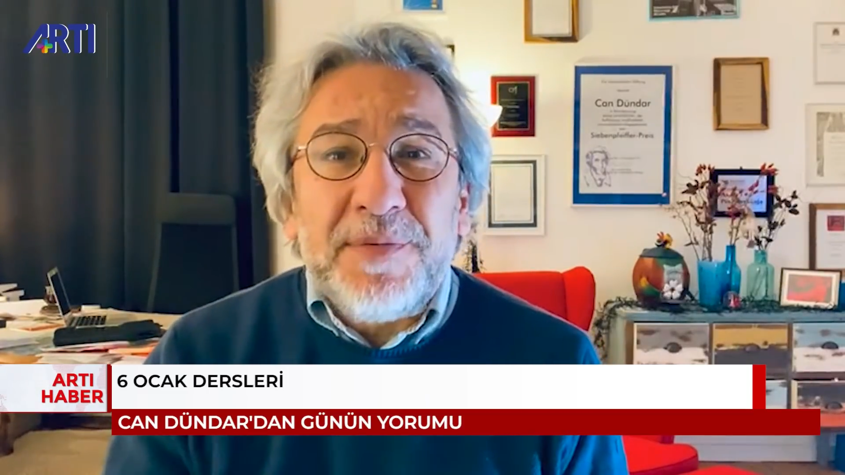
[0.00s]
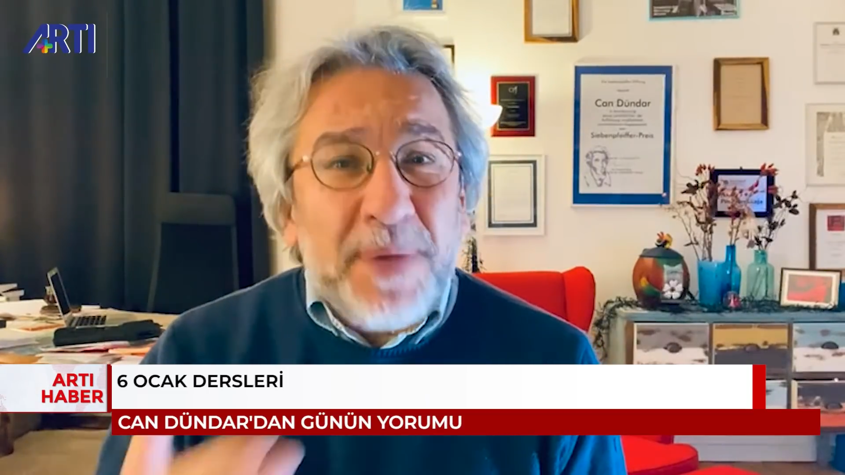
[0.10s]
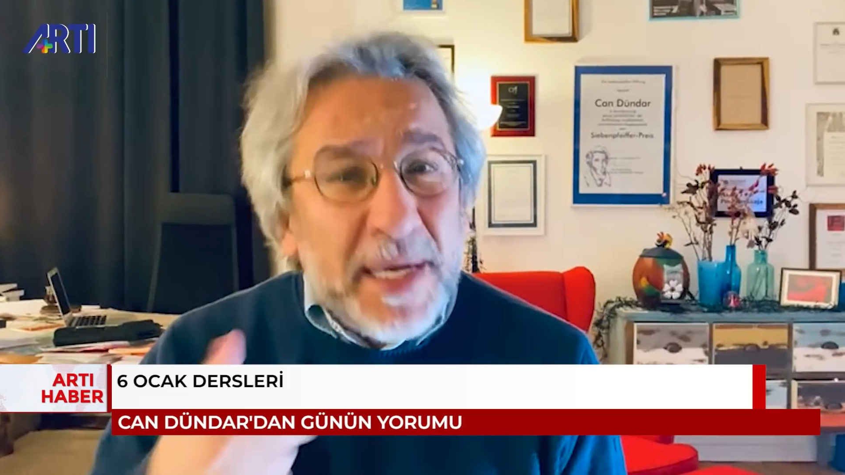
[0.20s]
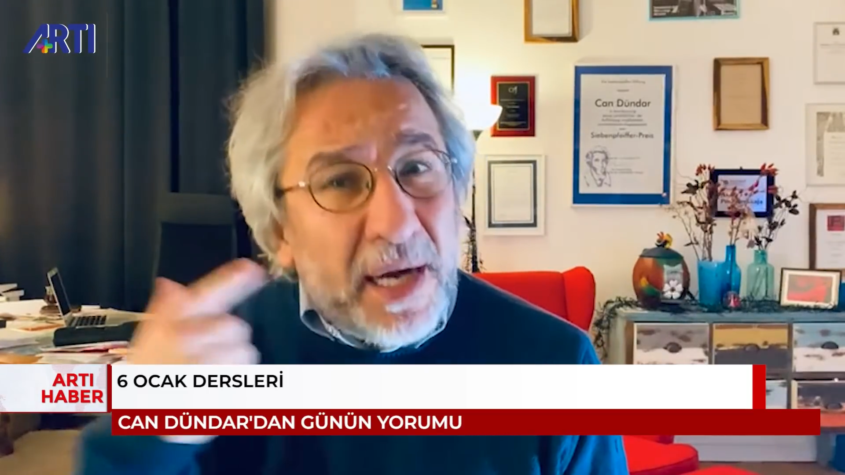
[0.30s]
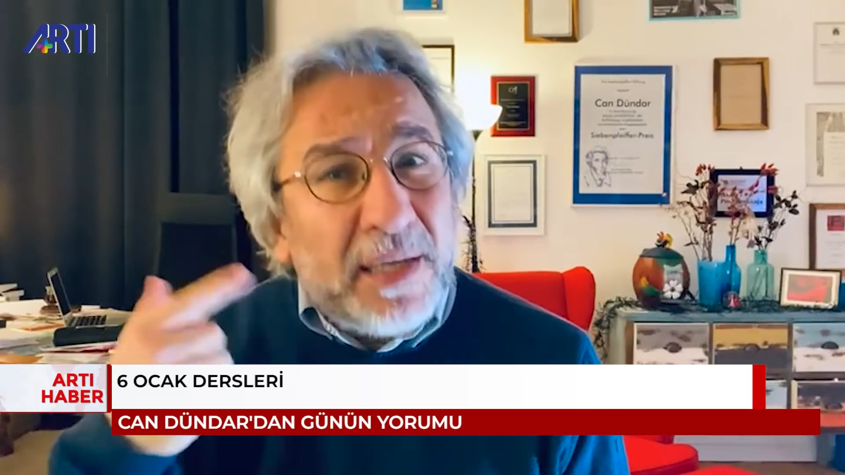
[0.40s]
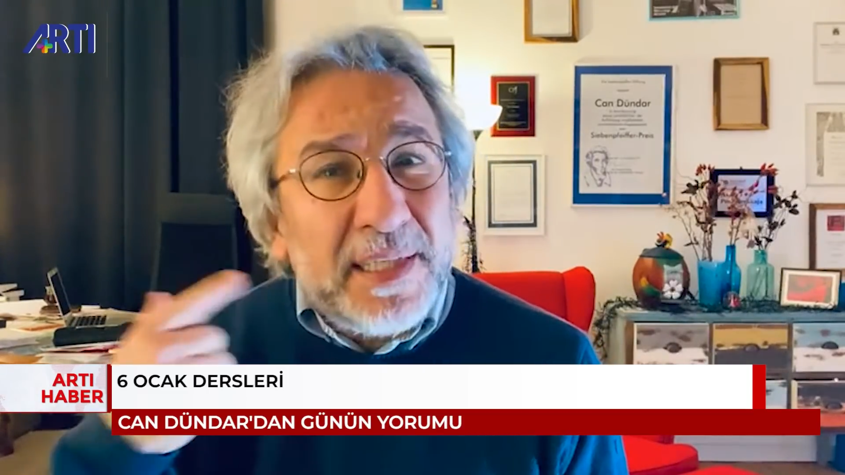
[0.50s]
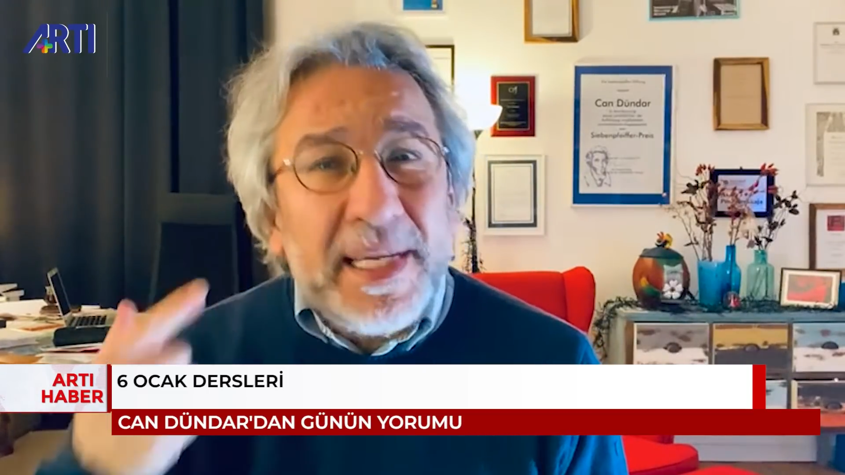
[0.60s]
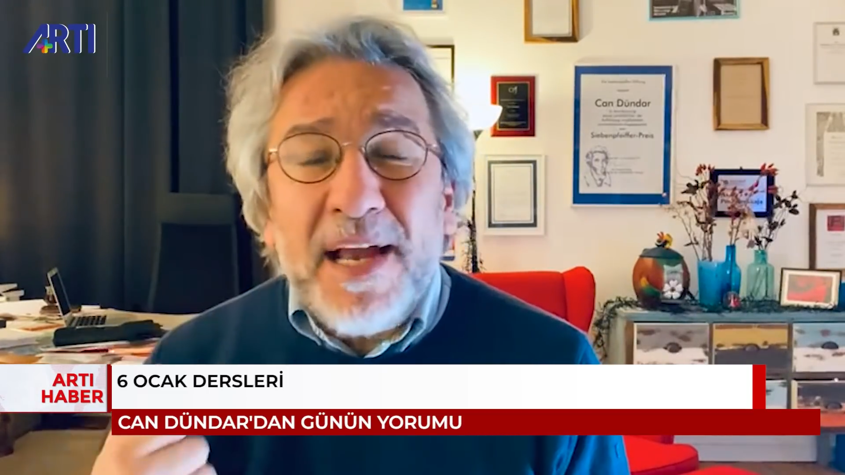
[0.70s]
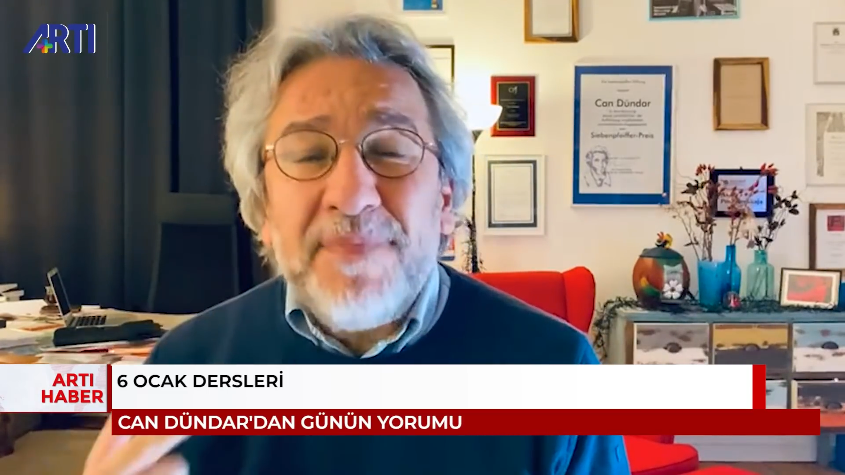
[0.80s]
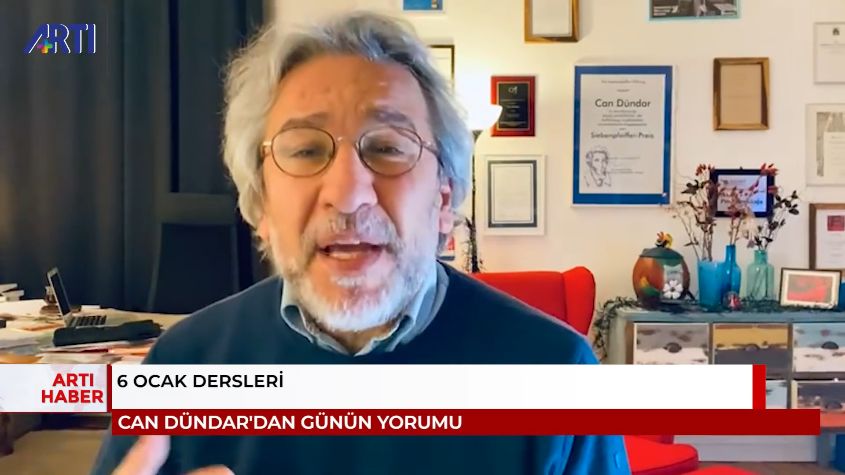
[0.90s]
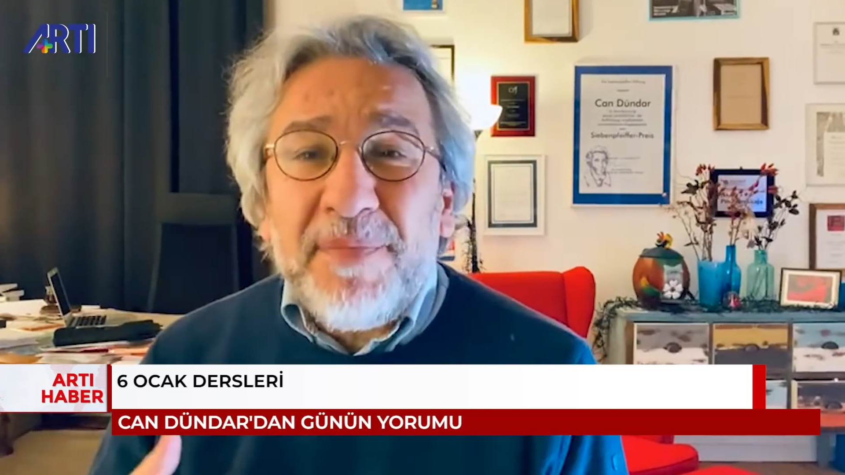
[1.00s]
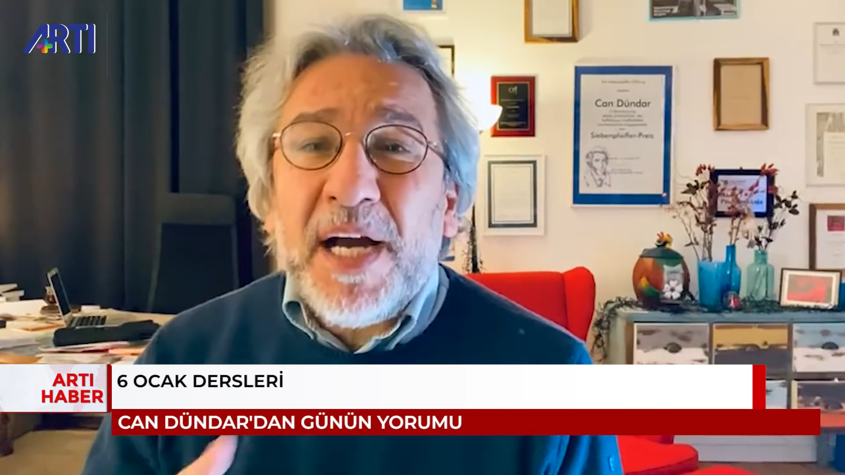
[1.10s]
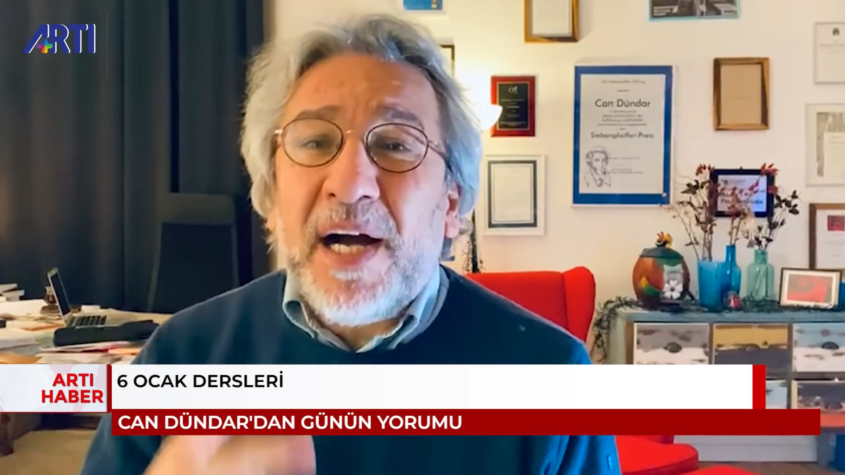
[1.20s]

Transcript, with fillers: pek akla gelmeyen bir